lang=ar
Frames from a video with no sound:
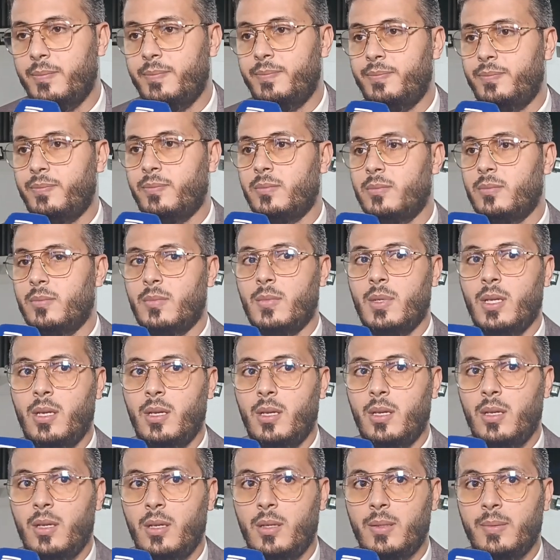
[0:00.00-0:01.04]
يعني
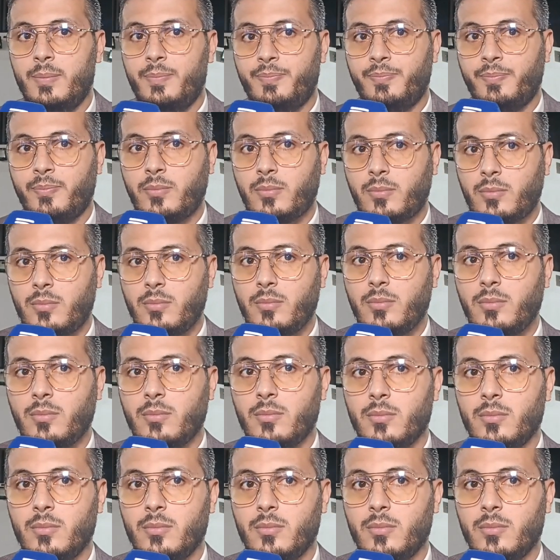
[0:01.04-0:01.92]
من